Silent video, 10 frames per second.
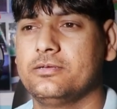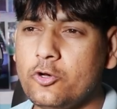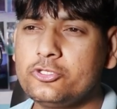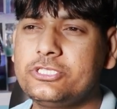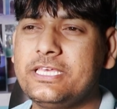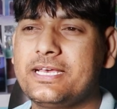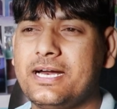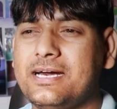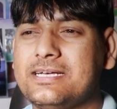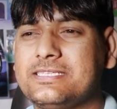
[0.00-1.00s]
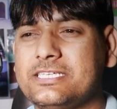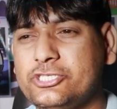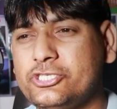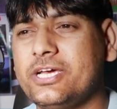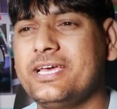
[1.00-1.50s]
दोस्ती का
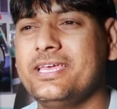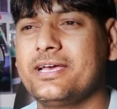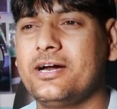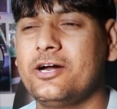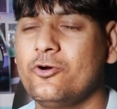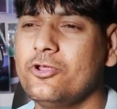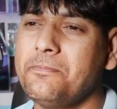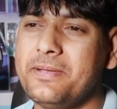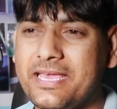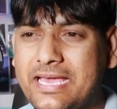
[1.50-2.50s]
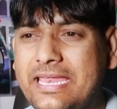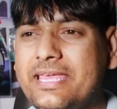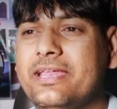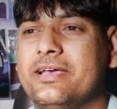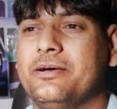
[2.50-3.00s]
सच्चाई का और अपने
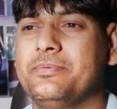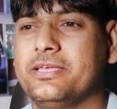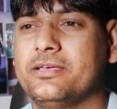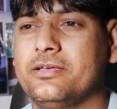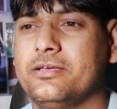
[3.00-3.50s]
करियर का भी